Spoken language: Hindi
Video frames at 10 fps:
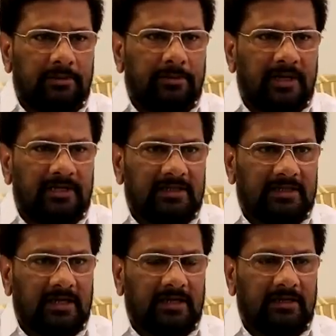भी मिले थे
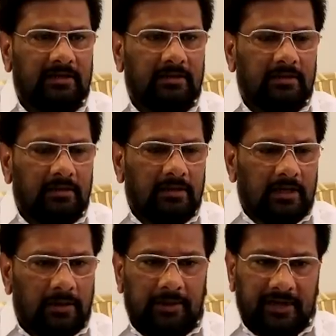जाके
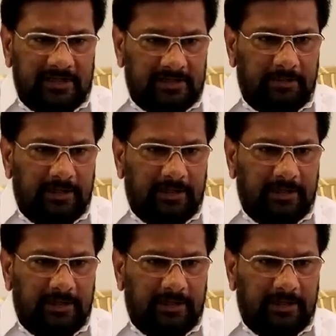हमारे एशियन